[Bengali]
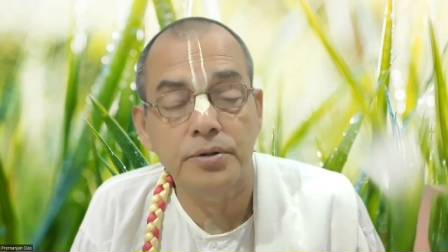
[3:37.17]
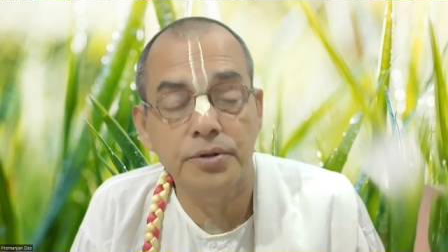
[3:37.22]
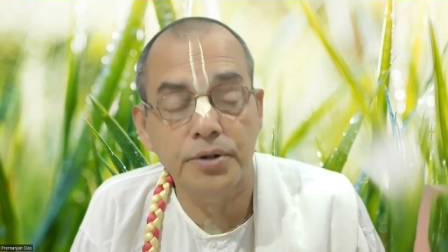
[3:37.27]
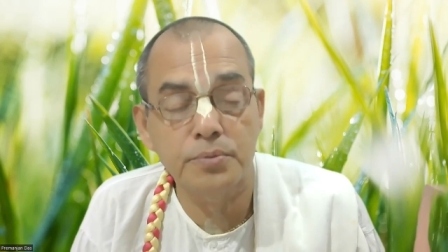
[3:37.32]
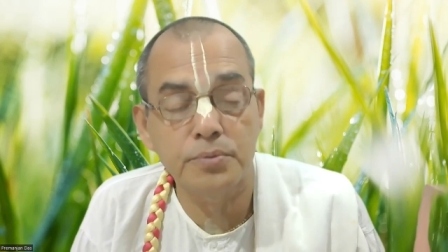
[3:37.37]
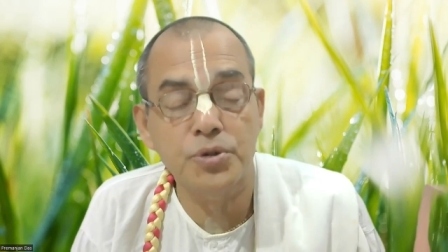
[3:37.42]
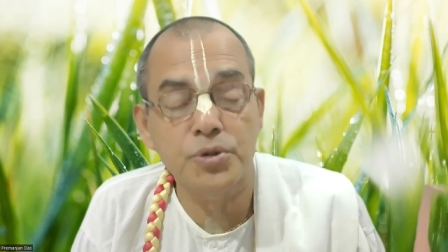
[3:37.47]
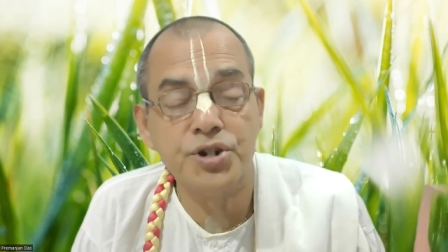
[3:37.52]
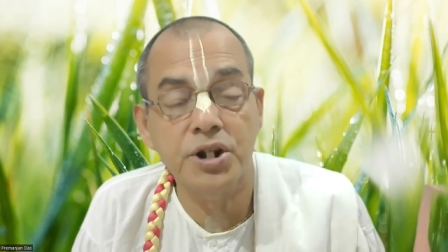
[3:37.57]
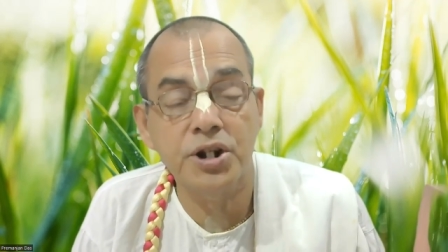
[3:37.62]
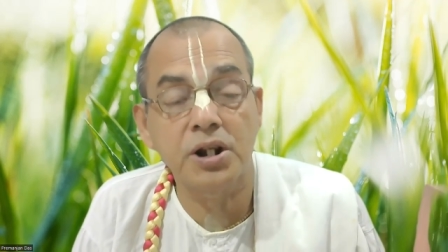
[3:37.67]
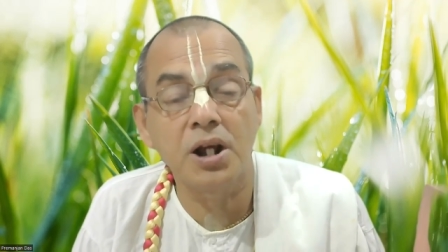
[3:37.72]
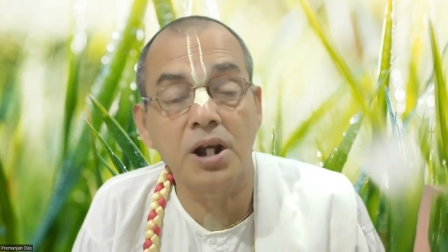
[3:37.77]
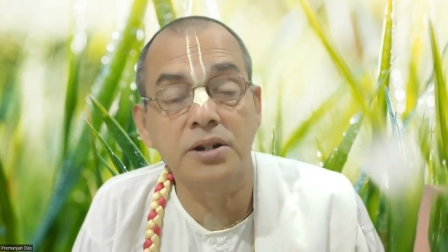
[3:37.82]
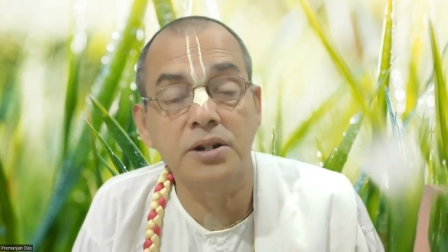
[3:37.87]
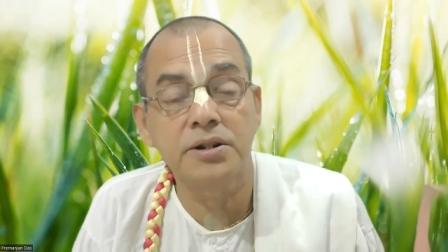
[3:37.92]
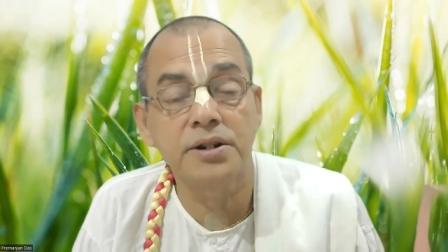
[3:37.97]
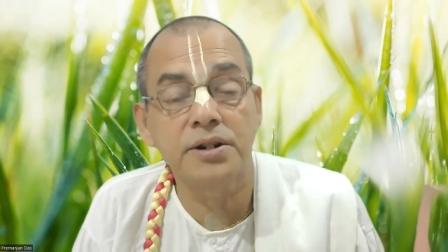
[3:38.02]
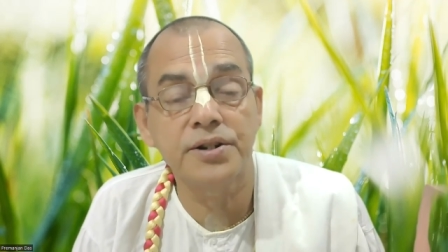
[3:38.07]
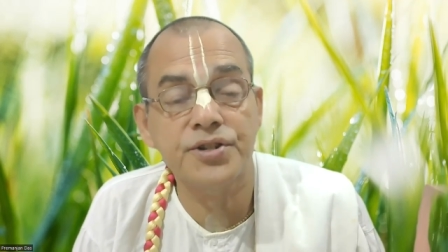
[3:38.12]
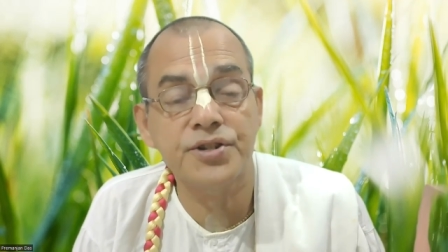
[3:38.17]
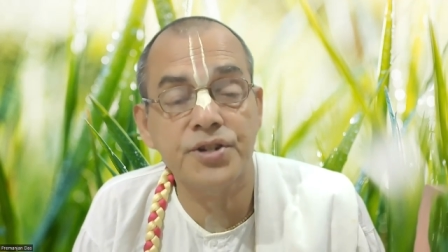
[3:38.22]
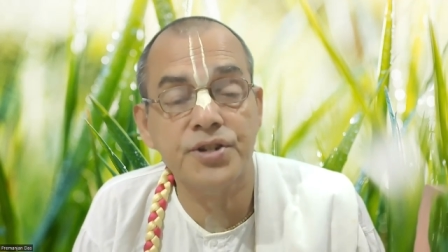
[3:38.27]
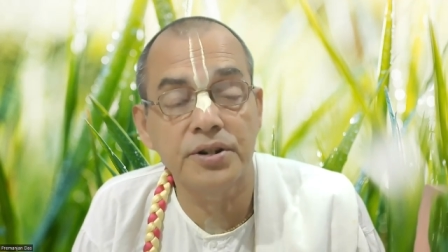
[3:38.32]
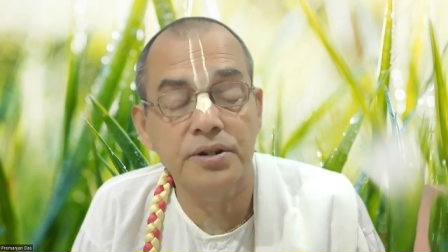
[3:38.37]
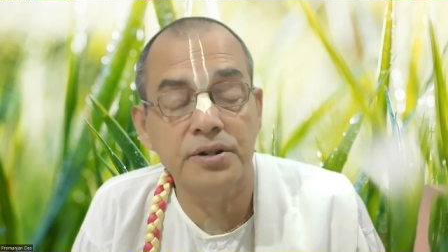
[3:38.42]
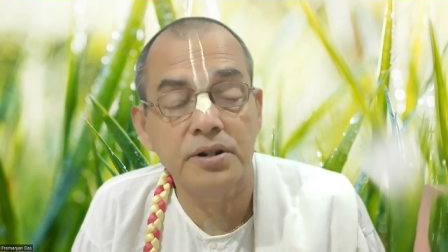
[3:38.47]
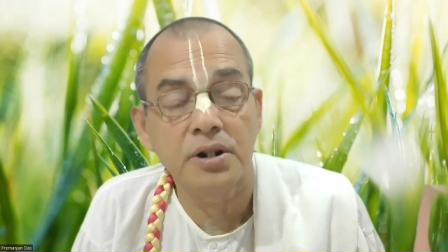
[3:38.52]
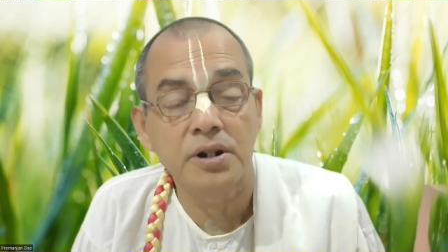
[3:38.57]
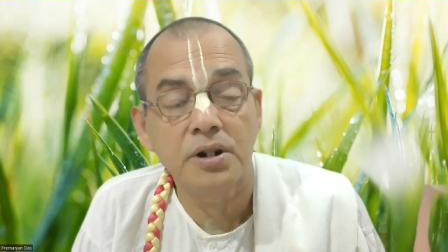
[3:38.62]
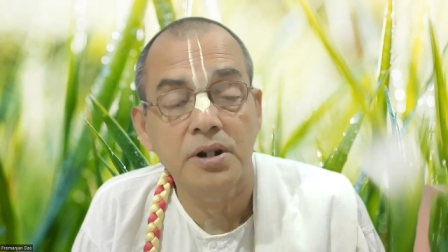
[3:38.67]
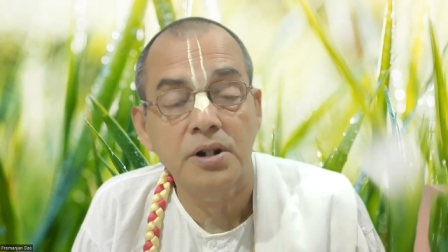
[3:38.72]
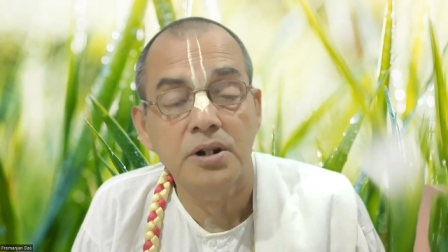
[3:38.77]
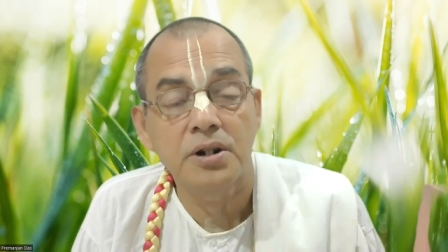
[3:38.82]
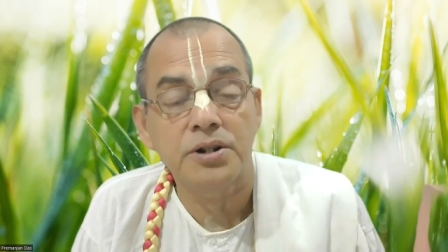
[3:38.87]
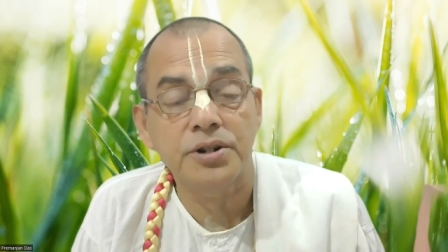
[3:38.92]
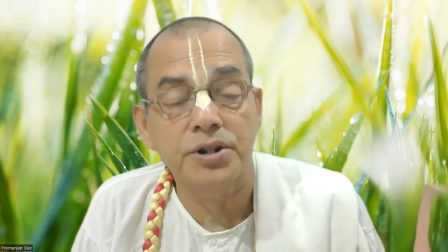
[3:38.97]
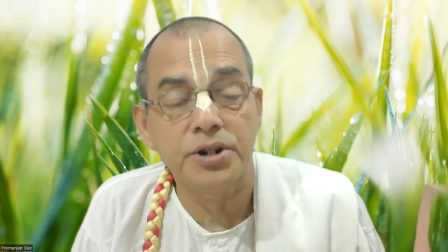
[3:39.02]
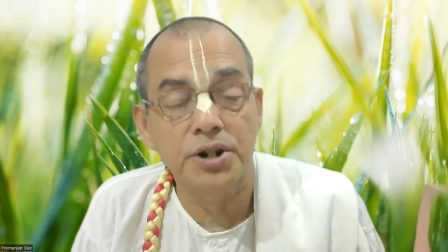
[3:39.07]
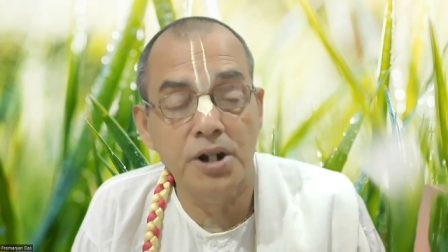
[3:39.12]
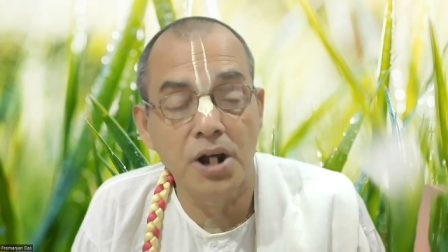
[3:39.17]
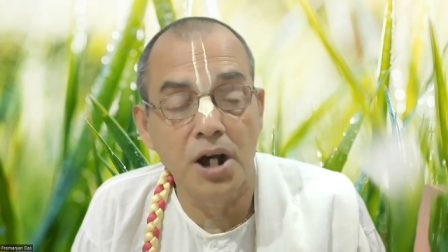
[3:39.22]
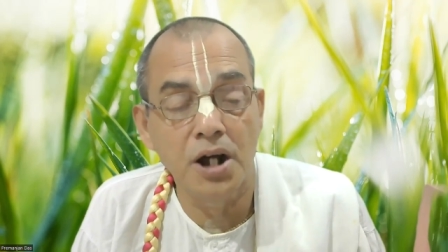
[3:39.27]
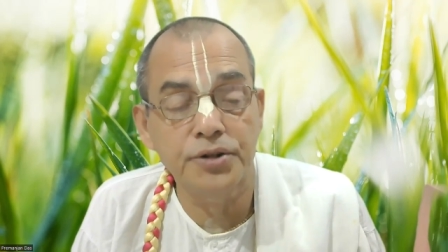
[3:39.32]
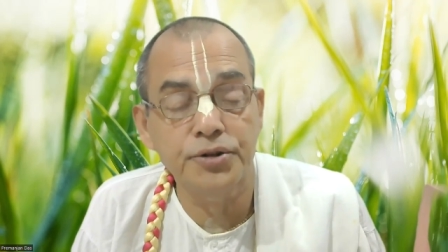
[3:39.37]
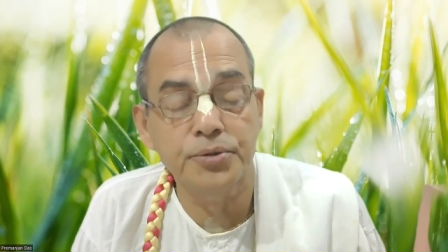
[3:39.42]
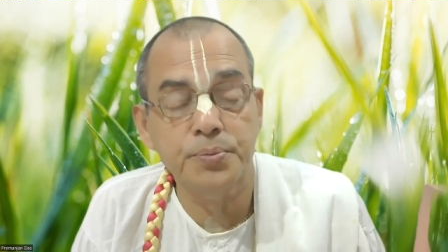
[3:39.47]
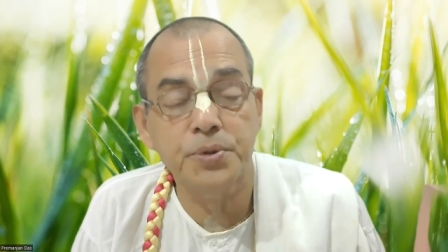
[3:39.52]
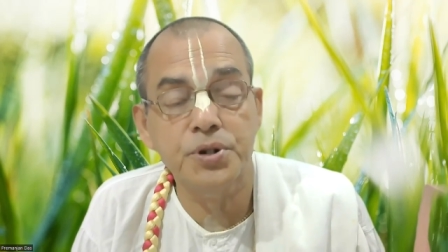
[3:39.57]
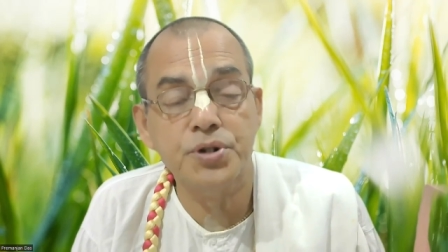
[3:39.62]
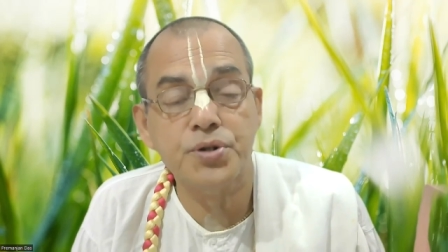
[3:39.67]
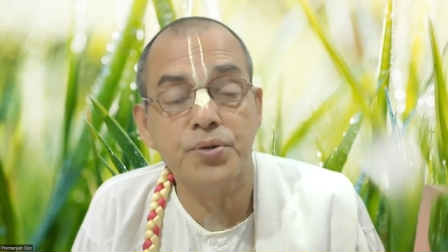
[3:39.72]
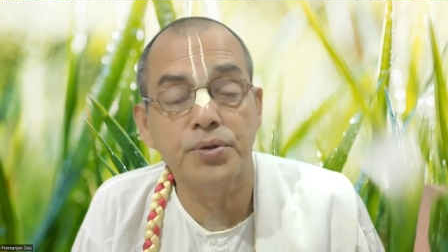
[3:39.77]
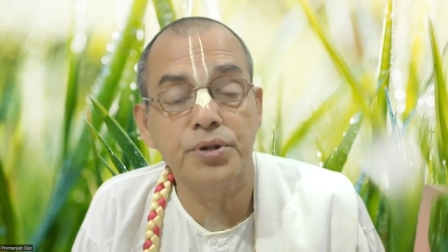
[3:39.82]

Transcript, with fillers: ধর্ম শিক্ষা দিয়ে গেছেন তৃণাদপি